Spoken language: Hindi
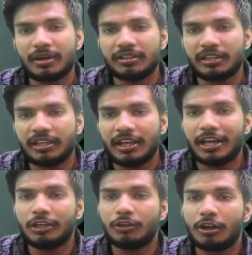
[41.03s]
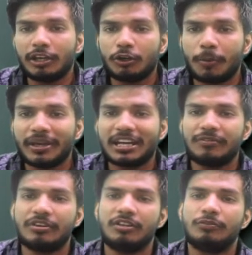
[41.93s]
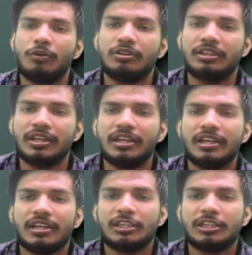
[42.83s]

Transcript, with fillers: कमाते हैं एंड नॉन इकोनॉमिक एक्टिविटी वो होती है